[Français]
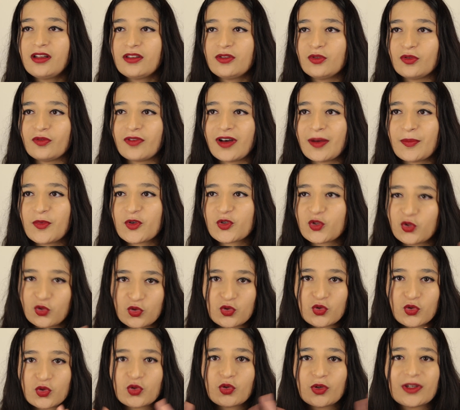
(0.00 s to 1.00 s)
Donc vraiment
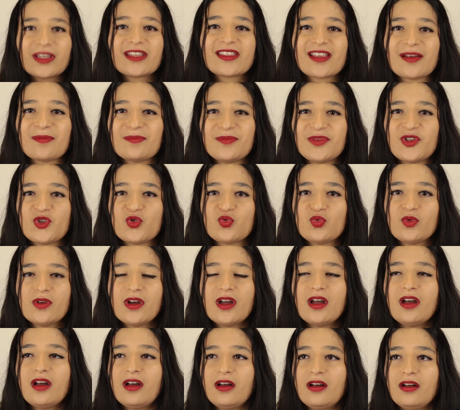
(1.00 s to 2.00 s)
ce, truc est un bijou,
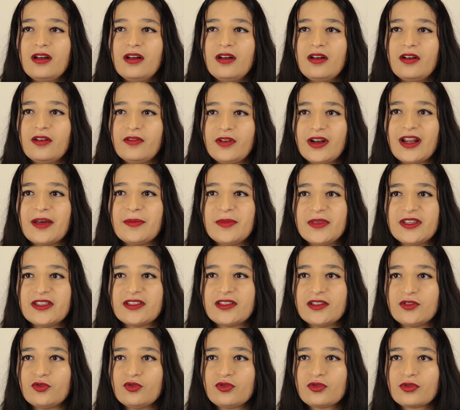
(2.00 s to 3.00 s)
voilà, mais
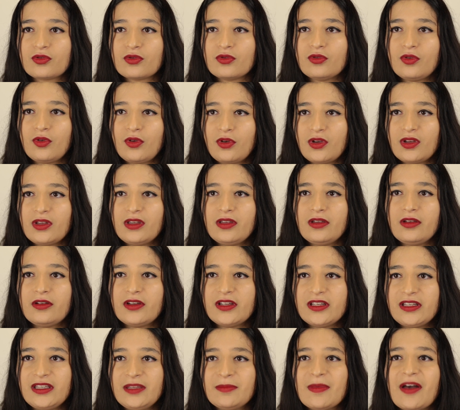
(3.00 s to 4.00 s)
c'est juste que
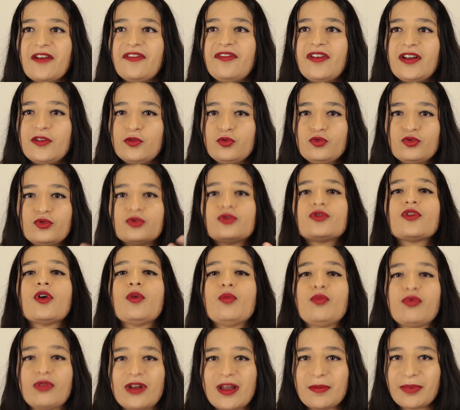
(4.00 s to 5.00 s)
il m'a fallu du temps
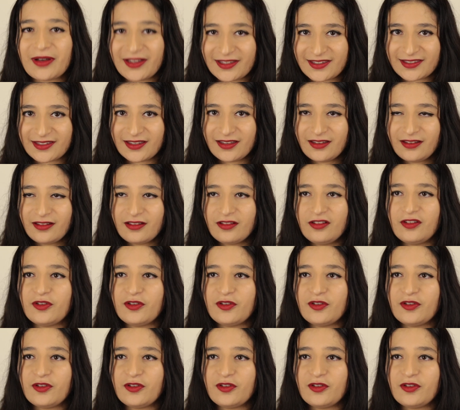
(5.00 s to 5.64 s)
pour l'apprécier.